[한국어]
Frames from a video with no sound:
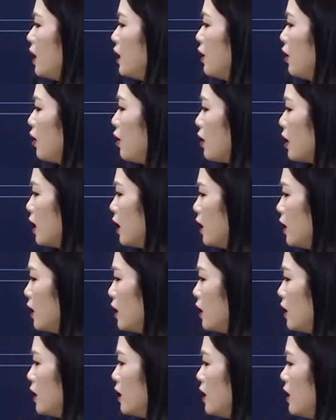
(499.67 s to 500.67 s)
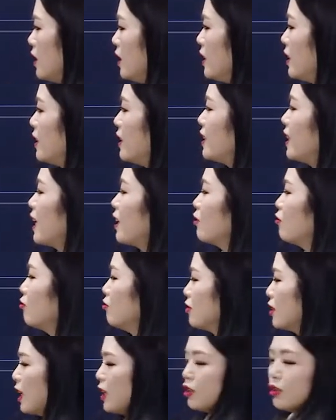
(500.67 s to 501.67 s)
여기는
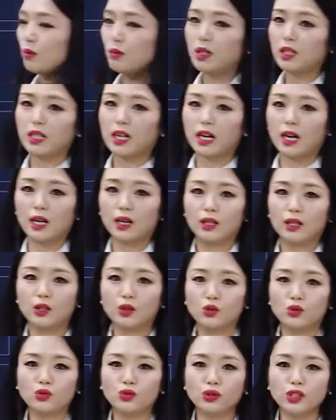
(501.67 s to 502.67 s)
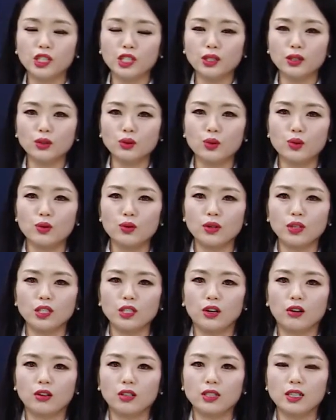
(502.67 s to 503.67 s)
짝꿍 단어입니다. 주인공
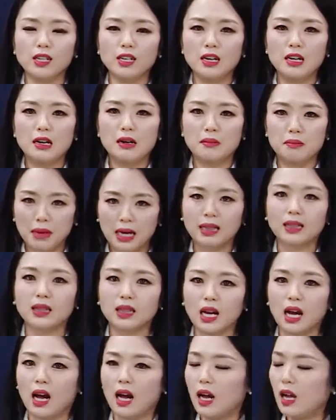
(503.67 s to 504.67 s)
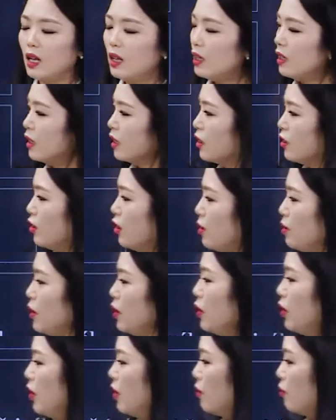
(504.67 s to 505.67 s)
역을 맡다.
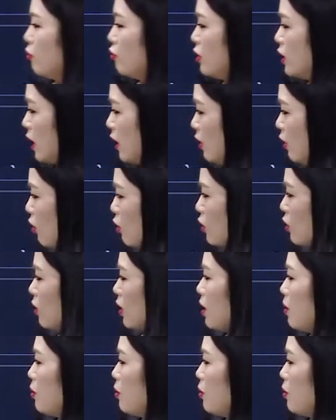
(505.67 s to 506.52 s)
그러면 문장을 어떻게